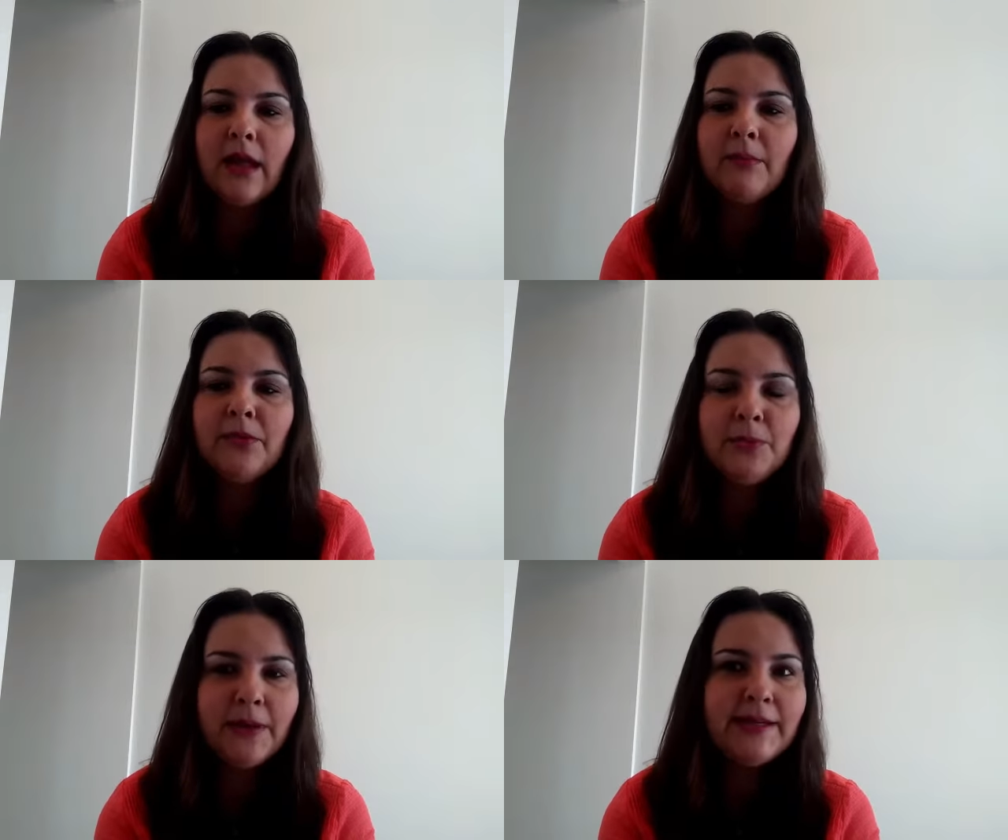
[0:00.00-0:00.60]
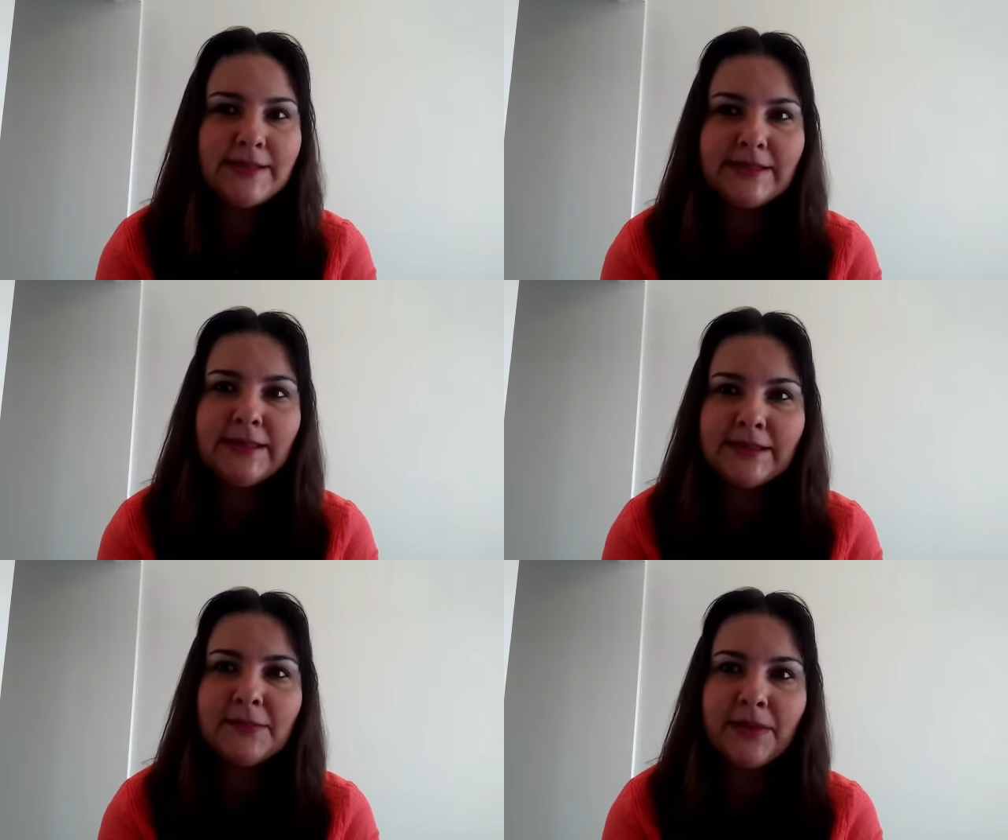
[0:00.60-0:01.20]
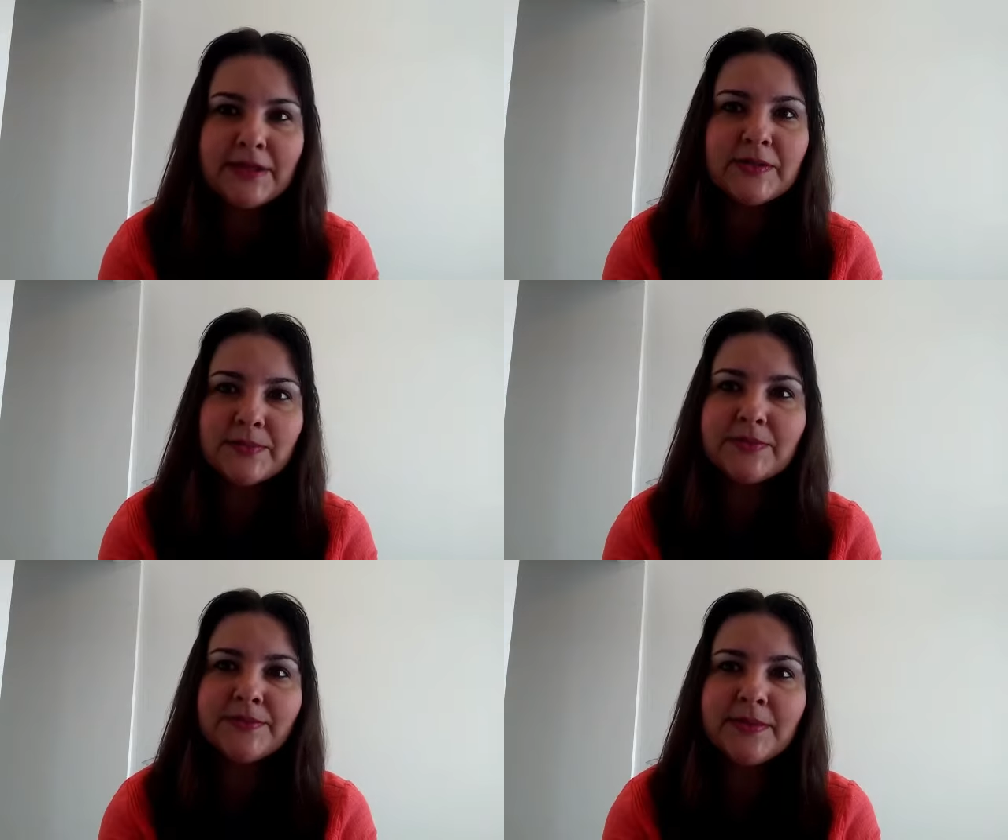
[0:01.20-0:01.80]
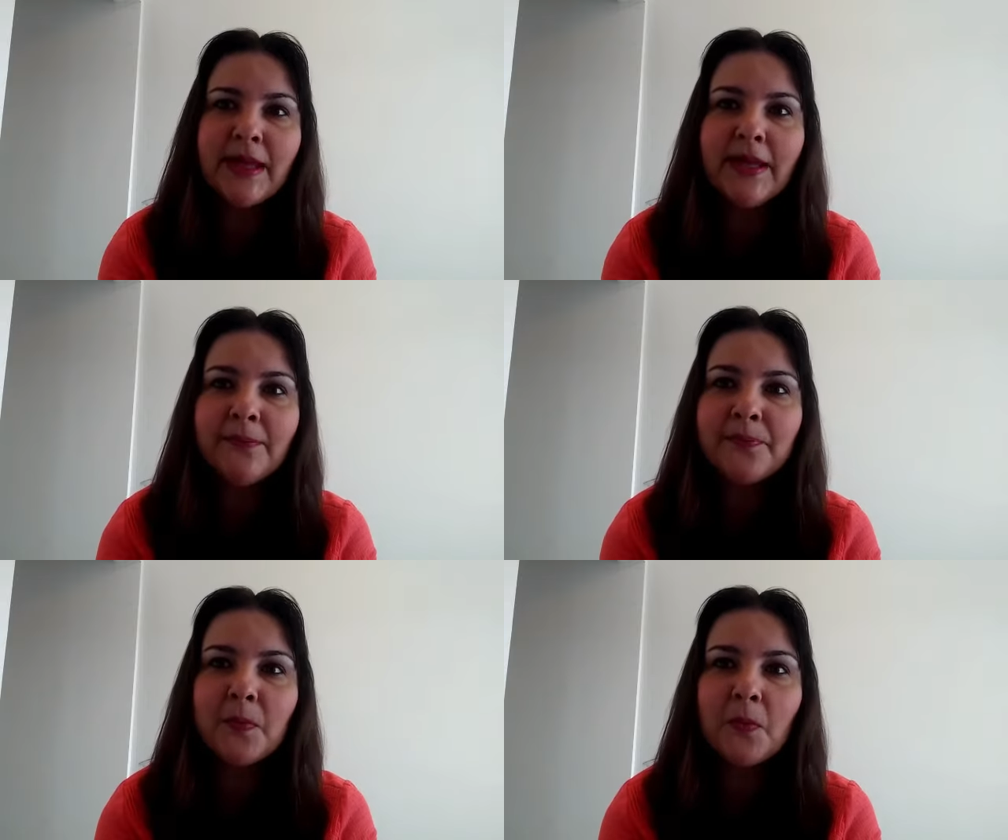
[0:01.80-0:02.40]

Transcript: é muito parecida mesmo, né?